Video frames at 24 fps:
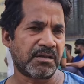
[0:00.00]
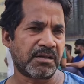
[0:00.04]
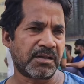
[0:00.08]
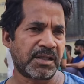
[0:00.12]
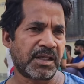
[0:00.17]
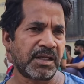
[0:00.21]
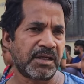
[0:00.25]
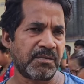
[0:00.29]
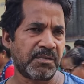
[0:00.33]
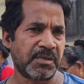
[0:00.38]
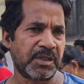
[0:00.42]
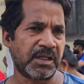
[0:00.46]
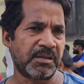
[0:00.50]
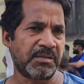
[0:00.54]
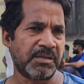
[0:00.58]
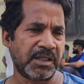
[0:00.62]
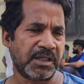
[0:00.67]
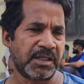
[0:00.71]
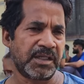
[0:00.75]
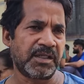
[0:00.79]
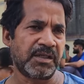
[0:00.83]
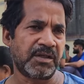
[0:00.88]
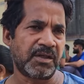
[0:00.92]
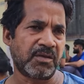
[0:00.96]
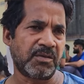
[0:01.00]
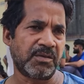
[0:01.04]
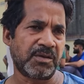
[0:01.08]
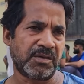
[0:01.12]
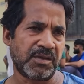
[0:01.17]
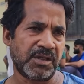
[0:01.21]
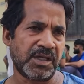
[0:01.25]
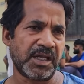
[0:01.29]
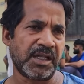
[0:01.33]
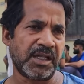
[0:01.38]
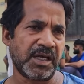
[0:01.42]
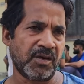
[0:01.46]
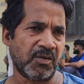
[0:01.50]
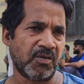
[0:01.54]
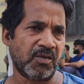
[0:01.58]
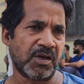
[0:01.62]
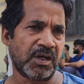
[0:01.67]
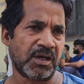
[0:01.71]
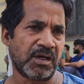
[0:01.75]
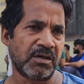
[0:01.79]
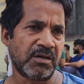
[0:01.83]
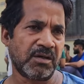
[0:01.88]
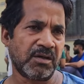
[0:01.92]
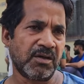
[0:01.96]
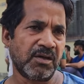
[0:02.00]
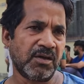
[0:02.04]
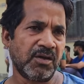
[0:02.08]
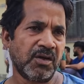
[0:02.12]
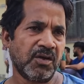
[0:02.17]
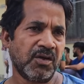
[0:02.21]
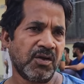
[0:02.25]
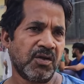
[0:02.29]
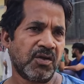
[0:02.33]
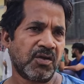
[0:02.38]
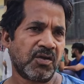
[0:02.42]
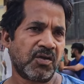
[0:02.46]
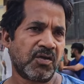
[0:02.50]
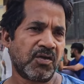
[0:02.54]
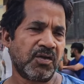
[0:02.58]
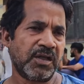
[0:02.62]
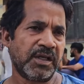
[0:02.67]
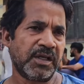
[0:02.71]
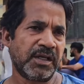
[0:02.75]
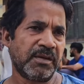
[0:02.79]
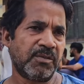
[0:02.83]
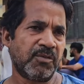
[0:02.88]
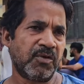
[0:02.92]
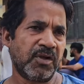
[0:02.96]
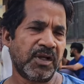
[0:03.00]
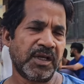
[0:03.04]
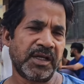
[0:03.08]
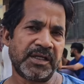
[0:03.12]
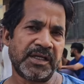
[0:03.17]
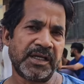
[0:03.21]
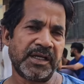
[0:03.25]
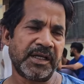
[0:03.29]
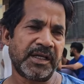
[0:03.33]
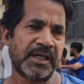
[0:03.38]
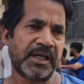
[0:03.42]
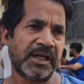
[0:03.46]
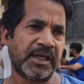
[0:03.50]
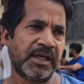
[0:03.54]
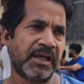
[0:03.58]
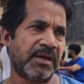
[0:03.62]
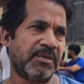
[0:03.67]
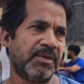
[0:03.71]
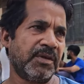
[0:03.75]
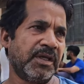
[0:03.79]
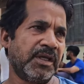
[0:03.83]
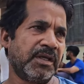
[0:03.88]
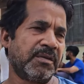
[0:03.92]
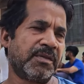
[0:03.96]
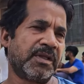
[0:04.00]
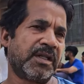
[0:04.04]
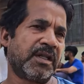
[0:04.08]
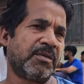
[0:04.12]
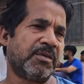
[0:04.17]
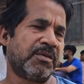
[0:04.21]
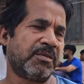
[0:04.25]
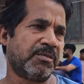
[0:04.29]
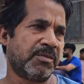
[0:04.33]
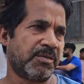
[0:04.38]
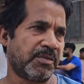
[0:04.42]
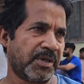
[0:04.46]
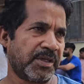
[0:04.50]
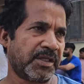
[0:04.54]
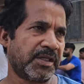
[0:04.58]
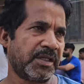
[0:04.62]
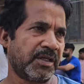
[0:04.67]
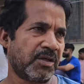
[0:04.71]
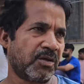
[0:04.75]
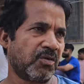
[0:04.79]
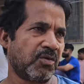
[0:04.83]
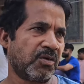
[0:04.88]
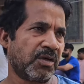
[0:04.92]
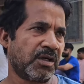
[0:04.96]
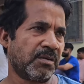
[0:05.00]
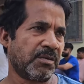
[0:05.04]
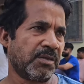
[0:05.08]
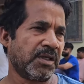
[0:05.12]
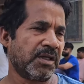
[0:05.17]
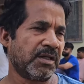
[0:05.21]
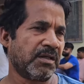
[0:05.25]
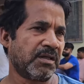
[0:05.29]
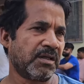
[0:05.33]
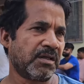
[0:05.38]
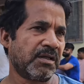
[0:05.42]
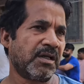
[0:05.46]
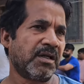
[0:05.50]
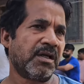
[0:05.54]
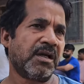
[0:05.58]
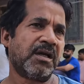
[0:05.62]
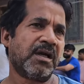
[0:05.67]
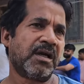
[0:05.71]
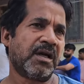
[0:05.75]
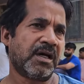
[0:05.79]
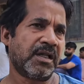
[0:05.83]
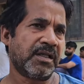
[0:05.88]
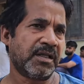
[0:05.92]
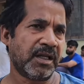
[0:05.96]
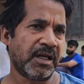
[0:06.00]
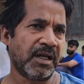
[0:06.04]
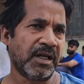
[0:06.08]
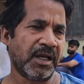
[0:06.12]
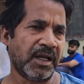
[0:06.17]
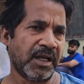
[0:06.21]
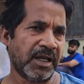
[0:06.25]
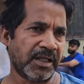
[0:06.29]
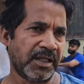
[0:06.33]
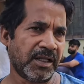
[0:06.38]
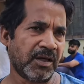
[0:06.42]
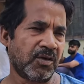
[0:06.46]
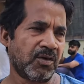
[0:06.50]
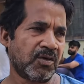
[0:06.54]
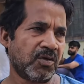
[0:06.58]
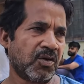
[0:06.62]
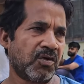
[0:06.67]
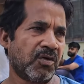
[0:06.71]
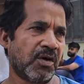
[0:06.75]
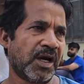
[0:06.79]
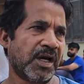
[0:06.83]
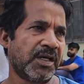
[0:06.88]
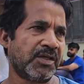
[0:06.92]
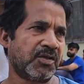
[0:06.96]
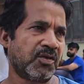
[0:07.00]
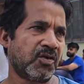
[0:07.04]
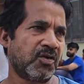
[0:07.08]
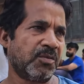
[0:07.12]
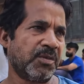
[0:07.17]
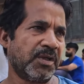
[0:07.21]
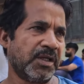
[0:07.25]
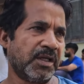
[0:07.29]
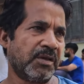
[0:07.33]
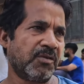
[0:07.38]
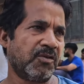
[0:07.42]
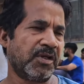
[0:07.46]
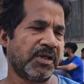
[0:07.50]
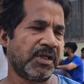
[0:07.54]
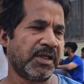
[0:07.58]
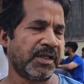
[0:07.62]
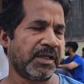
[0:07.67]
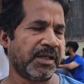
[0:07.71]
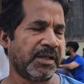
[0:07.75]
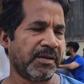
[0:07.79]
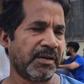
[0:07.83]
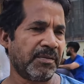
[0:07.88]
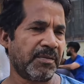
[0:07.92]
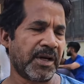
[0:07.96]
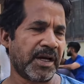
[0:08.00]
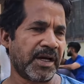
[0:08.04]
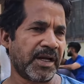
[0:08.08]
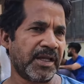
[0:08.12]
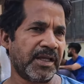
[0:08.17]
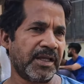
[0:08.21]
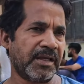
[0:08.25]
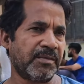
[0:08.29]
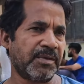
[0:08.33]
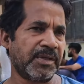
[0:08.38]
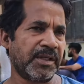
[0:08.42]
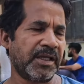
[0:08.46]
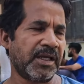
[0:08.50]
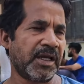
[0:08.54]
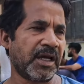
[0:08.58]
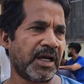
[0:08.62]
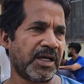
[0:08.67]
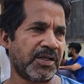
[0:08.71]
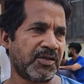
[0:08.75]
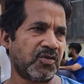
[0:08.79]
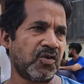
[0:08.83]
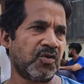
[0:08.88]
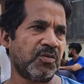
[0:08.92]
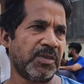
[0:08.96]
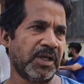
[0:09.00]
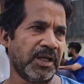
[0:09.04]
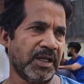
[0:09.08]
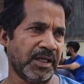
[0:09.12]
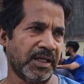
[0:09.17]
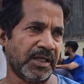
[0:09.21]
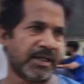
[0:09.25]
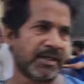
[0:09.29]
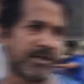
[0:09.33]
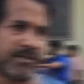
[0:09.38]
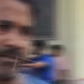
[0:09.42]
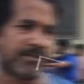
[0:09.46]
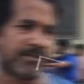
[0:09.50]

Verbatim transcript: तक मतलब दर्द इनका ज़्यादा हुआ तो ये बोले ठीक है अभी मतलब भर्ती करूँगा मैं अंदर ले लेता हूँ तो आई में वही बारह एक बजे आई में लिए